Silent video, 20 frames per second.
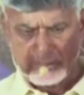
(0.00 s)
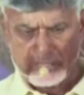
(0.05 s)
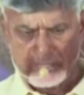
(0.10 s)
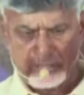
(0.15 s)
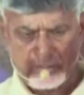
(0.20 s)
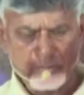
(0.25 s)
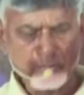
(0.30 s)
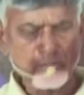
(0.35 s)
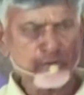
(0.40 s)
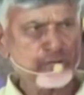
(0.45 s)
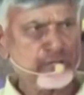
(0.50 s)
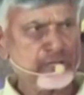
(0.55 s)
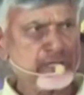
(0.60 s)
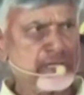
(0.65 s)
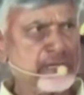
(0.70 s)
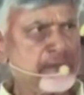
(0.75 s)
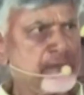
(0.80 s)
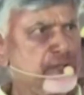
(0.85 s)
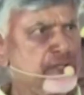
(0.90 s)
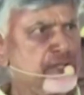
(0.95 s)
నేను
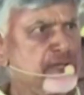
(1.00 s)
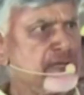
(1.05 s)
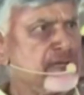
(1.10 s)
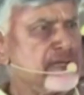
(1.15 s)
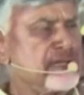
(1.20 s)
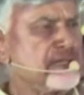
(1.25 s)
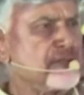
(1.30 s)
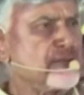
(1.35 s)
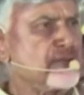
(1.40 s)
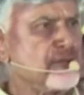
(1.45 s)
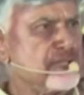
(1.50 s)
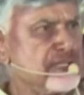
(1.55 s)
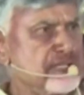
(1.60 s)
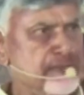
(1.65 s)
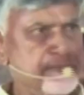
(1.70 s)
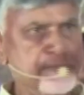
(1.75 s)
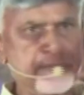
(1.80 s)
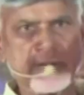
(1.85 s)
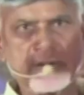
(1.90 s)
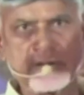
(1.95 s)
మొట్టమొదటి నుంచి కూడా
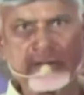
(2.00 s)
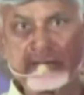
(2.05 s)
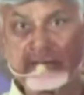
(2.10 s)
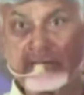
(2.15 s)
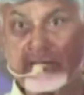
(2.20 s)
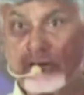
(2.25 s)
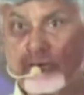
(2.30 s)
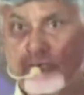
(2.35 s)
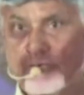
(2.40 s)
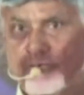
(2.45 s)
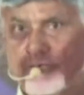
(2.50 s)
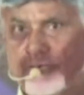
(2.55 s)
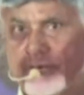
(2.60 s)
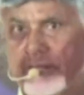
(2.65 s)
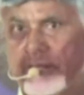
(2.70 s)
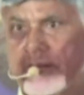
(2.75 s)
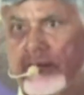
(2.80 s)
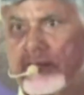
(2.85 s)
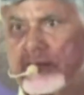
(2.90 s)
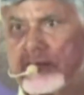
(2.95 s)
చెప్పాను సెల్ఫ్
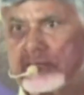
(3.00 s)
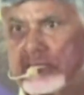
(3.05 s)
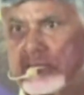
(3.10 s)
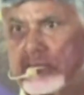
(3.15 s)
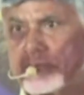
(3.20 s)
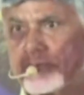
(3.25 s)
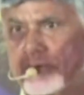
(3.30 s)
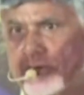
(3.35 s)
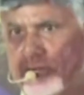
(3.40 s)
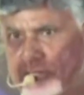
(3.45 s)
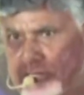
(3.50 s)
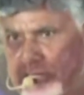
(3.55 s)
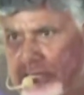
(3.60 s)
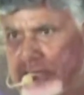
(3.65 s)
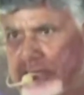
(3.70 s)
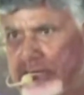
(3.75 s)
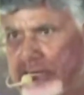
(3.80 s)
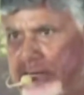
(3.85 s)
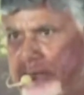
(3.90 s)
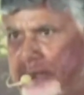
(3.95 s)
ఫైనాన్సింగ్
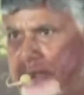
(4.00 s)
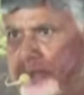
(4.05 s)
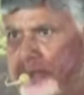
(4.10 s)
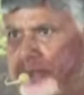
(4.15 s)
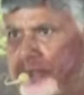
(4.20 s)
ప్రాజెక్ట్ అని